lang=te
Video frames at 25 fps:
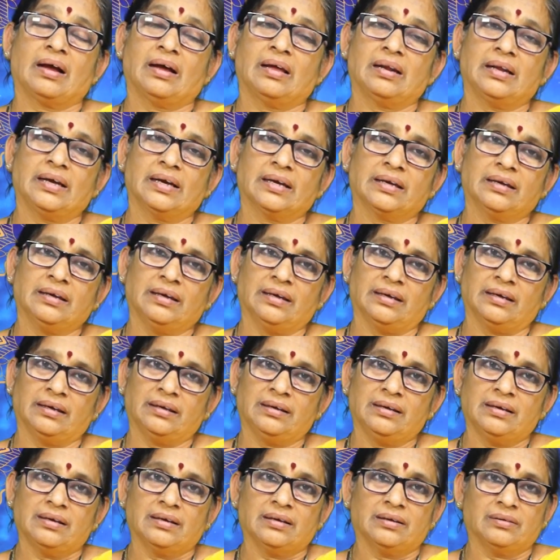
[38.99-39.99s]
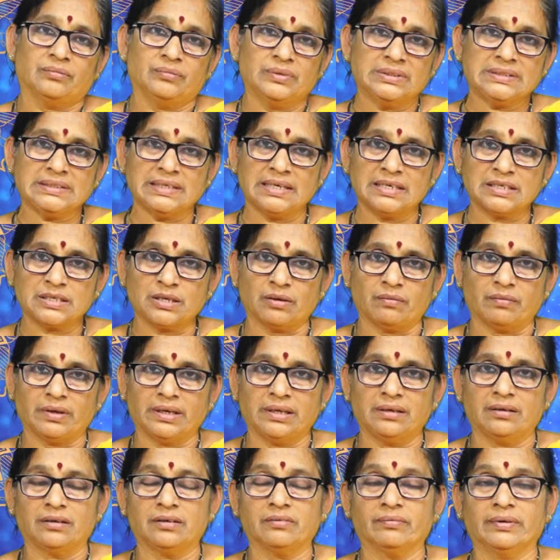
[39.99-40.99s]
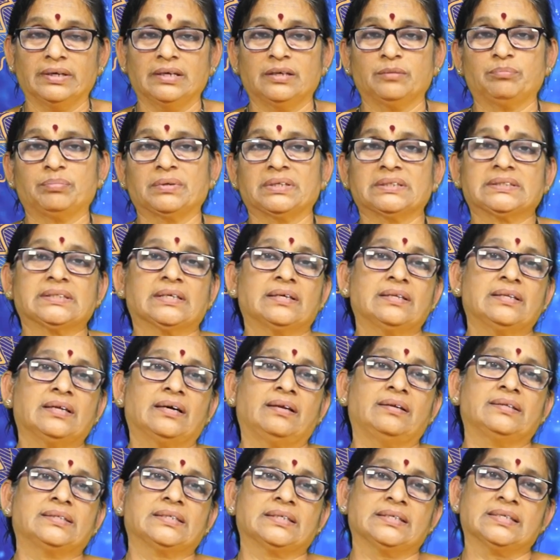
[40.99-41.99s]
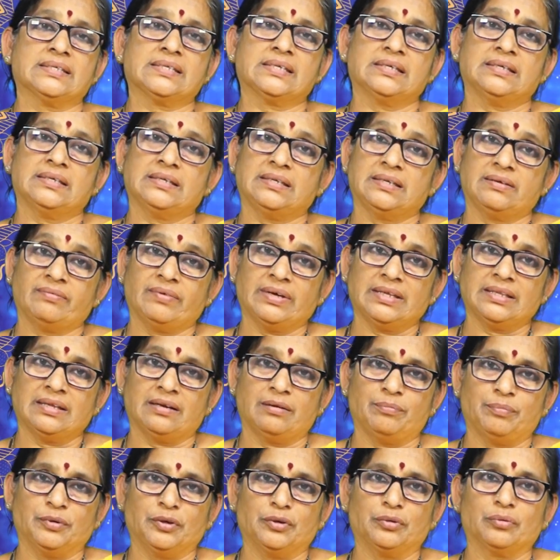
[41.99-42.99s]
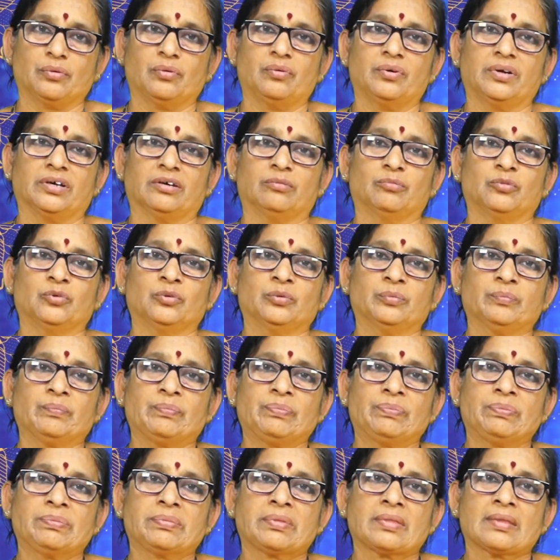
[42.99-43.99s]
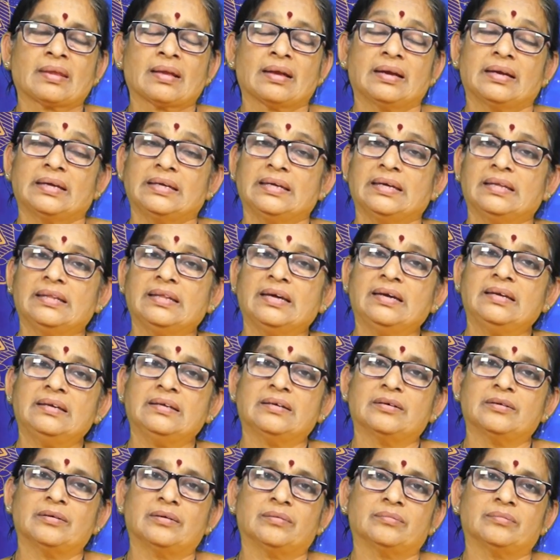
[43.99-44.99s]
అలాగే విశేషమైనటువంటి ప్రసాదాలు చేసి నివేదన పెట్టుకుంటాము ఏదైనా